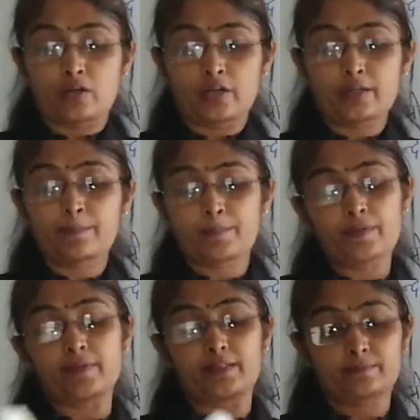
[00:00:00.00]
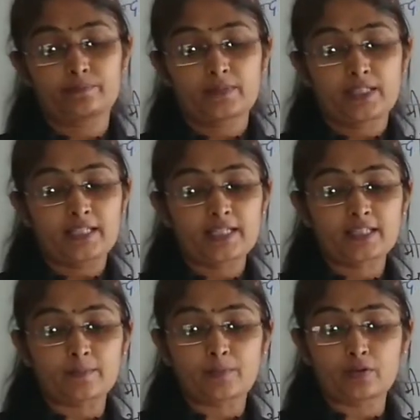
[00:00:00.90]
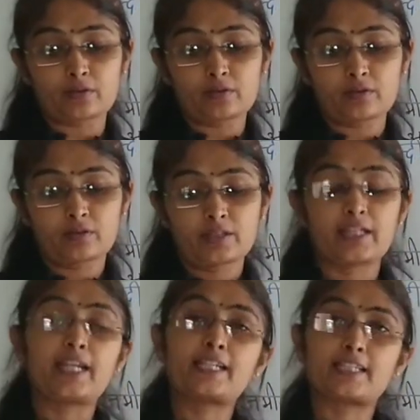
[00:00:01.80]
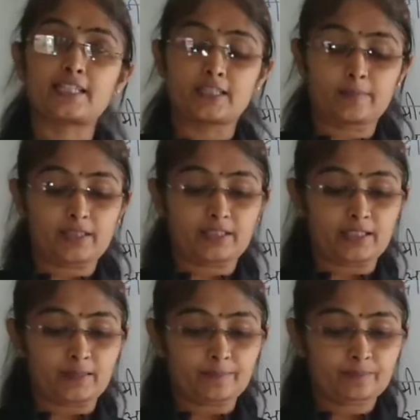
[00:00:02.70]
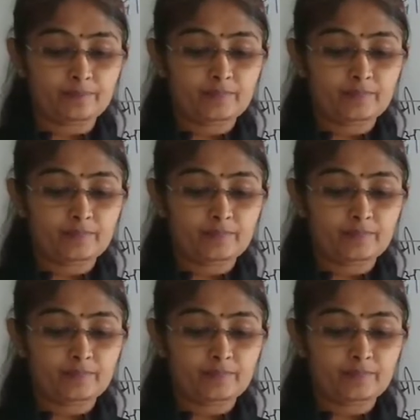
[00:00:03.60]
और पवन ये सबको एक जैसी मिलती है